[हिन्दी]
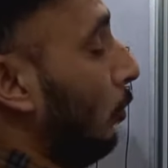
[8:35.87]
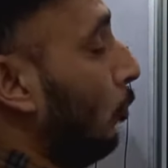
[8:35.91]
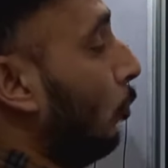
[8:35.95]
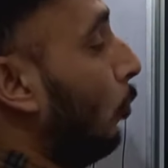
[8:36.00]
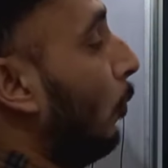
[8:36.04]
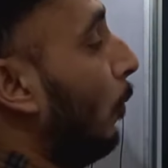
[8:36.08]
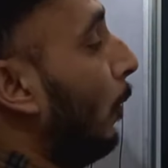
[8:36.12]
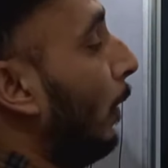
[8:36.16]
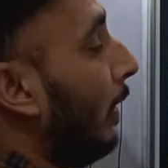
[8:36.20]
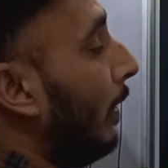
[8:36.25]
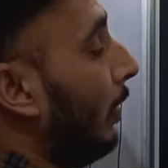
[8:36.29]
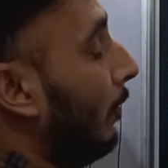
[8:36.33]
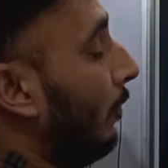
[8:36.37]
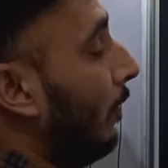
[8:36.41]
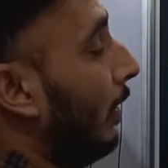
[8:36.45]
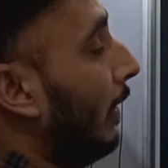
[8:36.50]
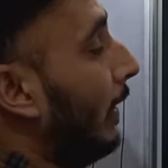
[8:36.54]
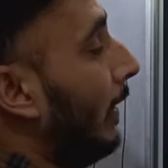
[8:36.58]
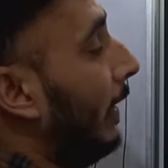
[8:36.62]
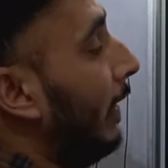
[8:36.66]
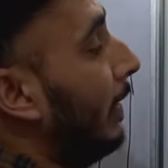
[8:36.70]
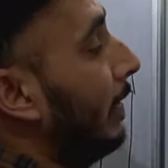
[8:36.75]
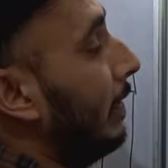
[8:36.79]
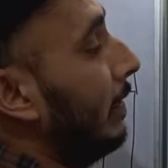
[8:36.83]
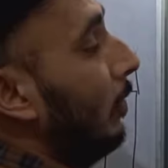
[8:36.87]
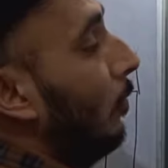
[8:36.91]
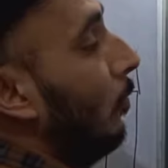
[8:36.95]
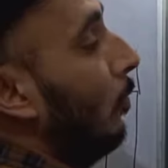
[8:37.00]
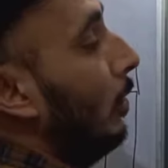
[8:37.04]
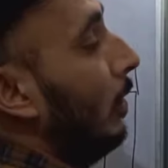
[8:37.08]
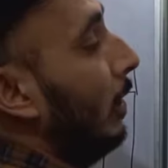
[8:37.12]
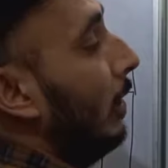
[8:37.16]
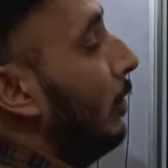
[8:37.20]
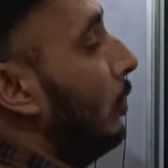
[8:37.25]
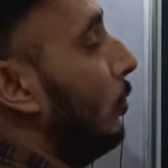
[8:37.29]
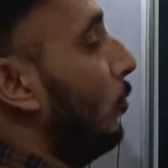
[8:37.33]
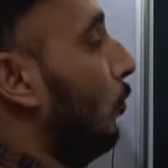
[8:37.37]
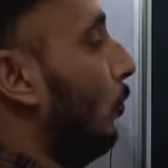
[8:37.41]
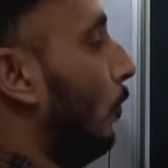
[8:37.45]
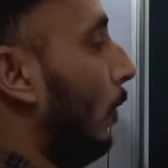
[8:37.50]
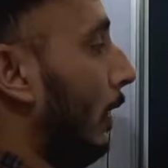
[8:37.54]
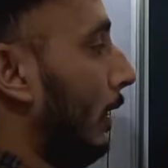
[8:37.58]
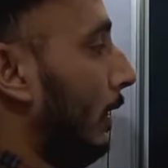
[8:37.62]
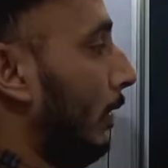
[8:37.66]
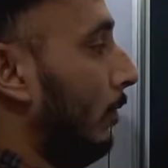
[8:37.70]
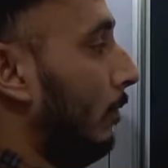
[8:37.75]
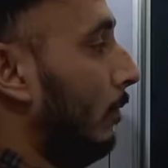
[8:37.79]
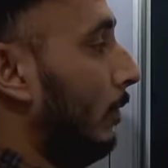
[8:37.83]
2.18 और इज टू
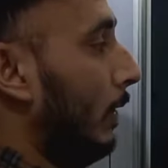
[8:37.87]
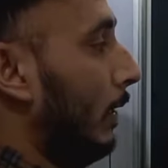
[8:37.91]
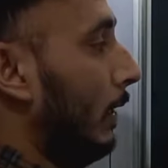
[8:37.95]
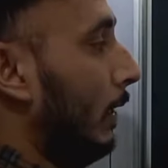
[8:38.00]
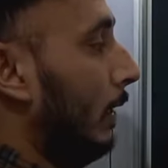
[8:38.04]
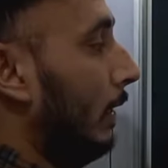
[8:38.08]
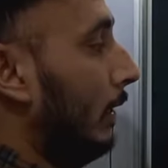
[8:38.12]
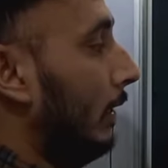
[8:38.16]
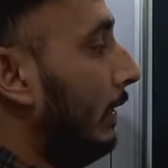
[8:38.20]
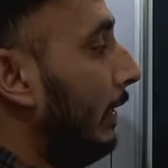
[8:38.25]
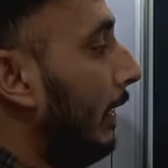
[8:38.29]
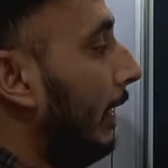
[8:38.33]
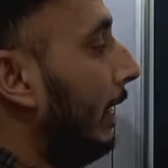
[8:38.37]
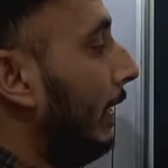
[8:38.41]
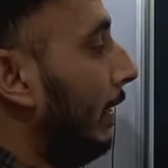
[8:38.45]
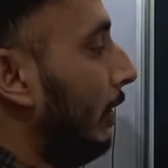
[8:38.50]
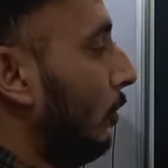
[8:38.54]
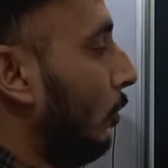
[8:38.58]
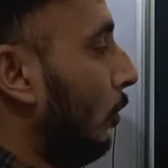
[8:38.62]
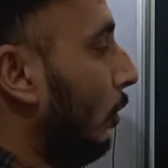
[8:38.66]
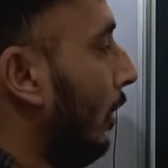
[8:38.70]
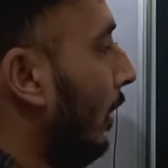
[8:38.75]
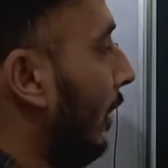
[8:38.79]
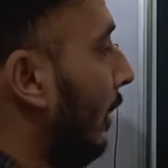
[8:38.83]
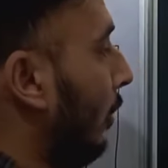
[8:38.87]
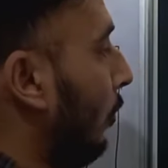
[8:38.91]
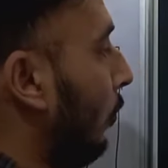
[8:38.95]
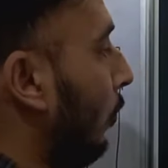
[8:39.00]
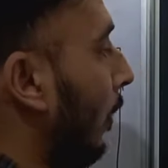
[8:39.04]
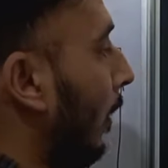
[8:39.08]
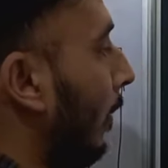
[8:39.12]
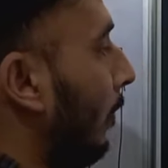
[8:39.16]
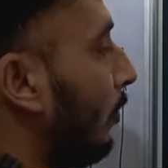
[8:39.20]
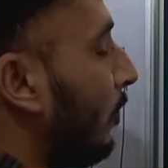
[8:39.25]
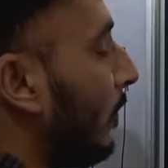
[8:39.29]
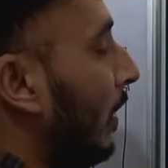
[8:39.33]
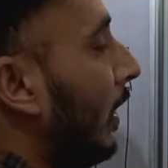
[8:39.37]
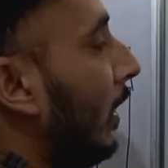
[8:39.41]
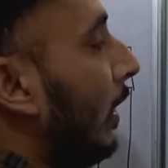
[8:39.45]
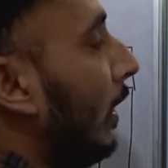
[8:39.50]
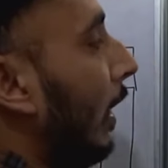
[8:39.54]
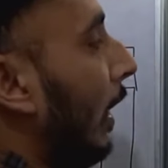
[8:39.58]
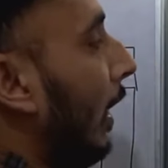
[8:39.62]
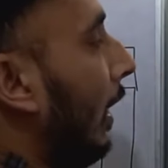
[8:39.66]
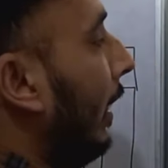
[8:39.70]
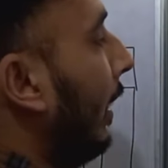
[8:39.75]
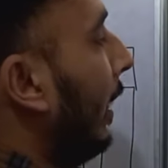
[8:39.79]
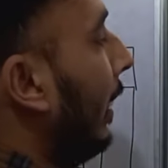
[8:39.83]
वन ये इसके रेशियो है
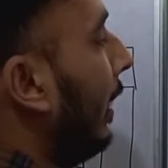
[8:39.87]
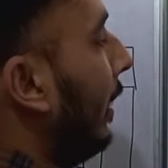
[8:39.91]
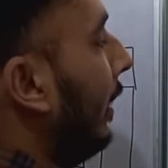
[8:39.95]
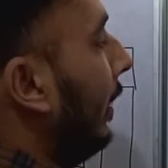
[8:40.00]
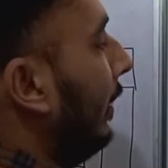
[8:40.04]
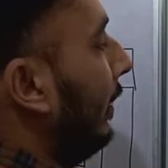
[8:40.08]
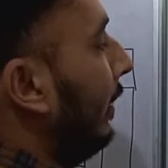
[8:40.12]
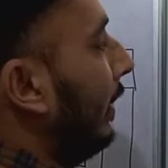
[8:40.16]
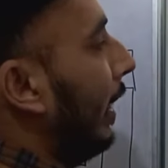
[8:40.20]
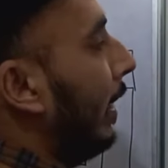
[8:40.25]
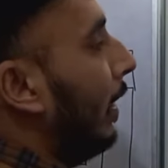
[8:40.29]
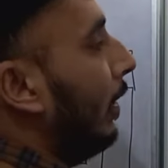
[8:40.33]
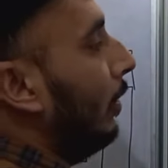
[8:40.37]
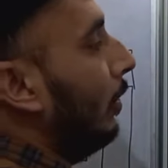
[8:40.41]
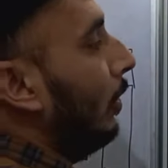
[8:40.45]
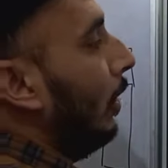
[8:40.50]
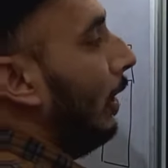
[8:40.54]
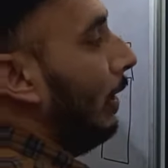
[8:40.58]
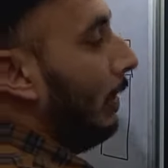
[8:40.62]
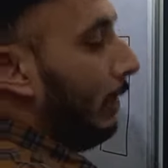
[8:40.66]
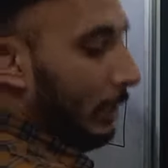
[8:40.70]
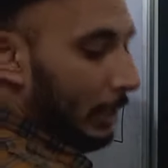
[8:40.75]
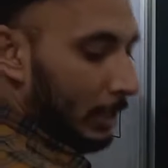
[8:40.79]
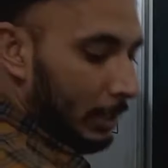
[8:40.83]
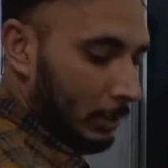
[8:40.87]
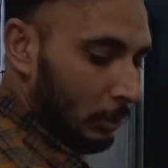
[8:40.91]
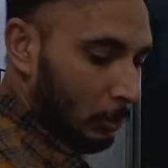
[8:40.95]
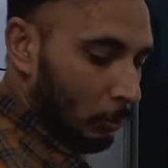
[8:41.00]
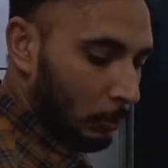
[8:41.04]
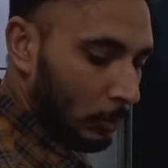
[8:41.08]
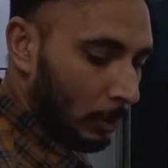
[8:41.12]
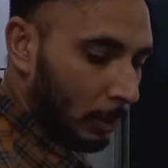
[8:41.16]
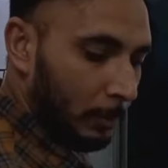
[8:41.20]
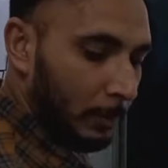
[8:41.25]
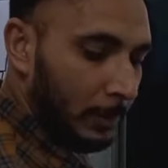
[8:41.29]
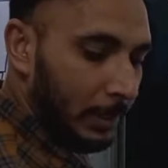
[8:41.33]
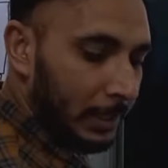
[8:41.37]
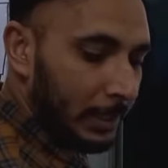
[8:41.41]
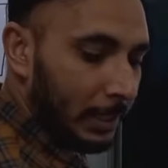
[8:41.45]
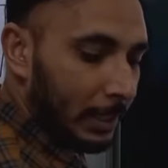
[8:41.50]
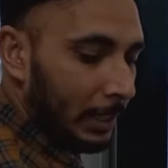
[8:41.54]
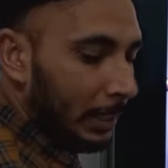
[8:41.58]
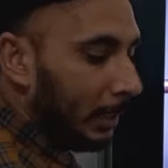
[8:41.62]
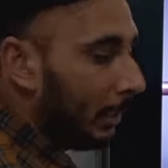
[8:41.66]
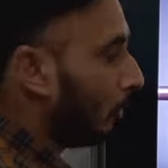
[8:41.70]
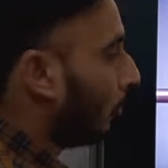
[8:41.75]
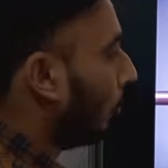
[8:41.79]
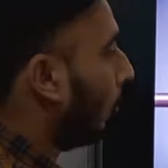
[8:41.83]
अगर यहाँ 100 न्यूटन
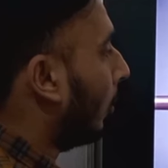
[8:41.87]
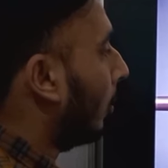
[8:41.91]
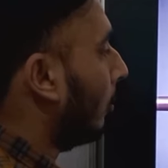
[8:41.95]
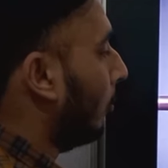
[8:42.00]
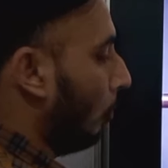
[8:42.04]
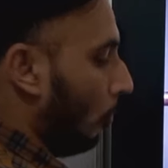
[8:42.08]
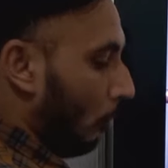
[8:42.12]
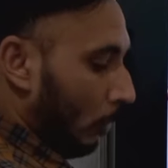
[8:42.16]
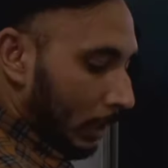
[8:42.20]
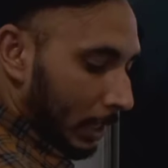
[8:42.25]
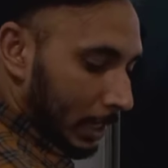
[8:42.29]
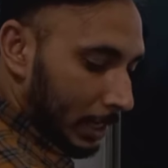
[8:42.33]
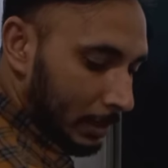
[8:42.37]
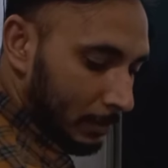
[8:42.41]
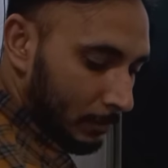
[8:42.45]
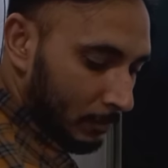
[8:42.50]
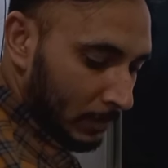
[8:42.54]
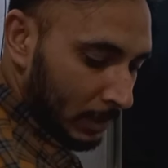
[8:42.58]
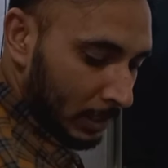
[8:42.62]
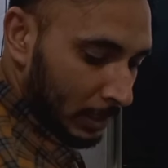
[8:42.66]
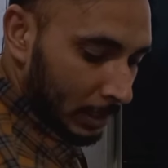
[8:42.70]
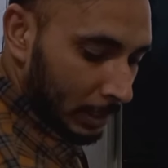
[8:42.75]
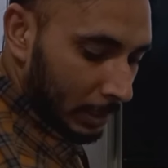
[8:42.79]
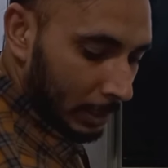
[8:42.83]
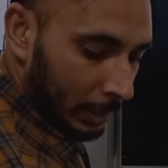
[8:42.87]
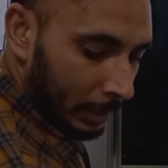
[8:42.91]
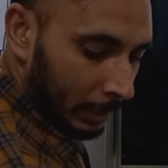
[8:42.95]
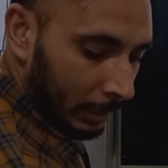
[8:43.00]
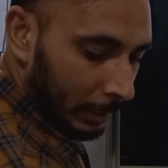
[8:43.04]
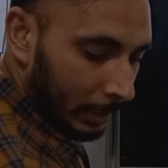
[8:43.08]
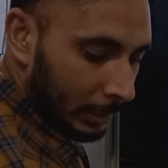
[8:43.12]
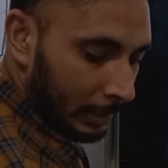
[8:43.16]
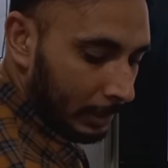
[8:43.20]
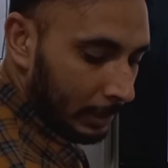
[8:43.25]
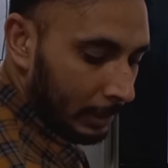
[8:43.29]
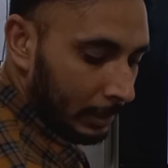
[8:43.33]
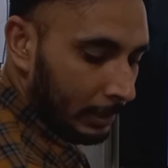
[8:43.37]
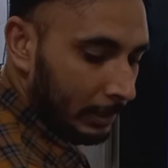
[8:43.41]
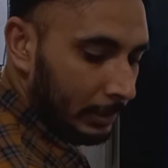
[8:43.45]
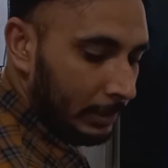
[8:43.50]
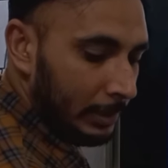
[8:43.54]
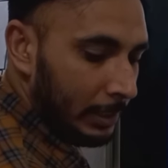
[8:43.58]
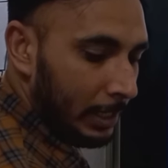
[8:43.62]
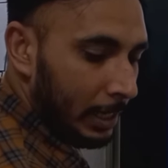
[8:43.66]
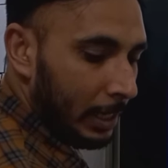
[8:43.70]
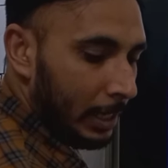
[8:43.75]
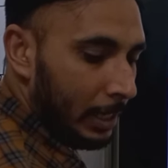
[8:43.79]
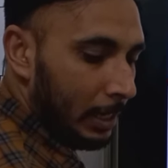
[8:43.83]
मीटर का टॉर्क होगा अगर
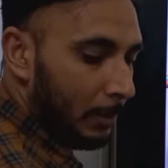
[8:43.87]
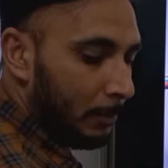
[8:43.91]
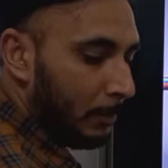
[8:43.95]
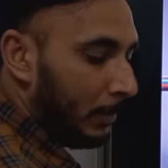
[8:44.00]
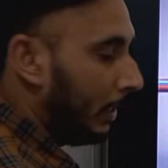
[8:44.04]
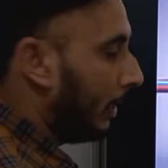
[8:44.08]
यहाँ